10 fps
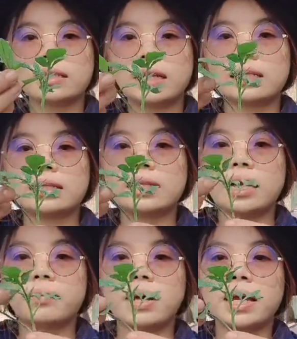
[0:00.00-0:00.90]
ตัดแต่ง
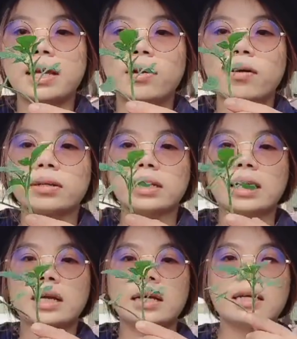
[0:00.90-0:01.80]
ใบออกนะ
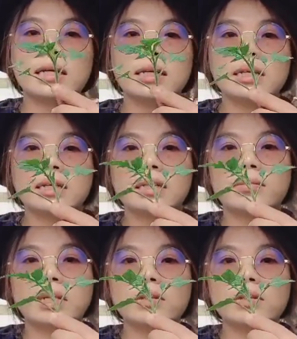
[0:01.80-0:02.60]
คะทำไม